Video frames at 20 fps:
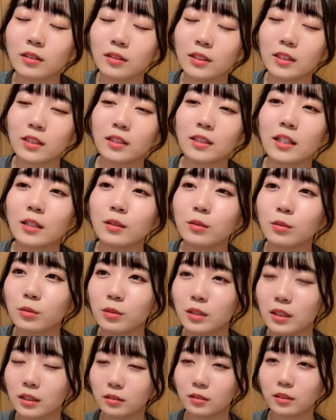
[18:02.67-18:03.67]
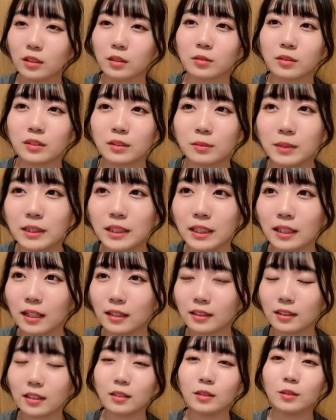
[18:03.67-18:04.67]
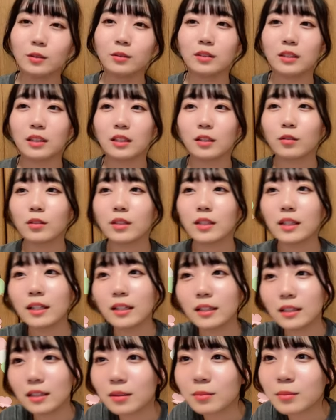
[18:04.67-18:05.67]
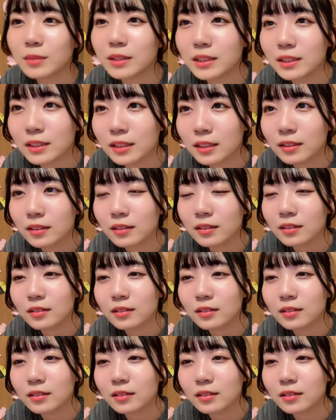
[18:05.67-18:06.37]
生誕当落なのでみんなが当たるように今日は願ってますね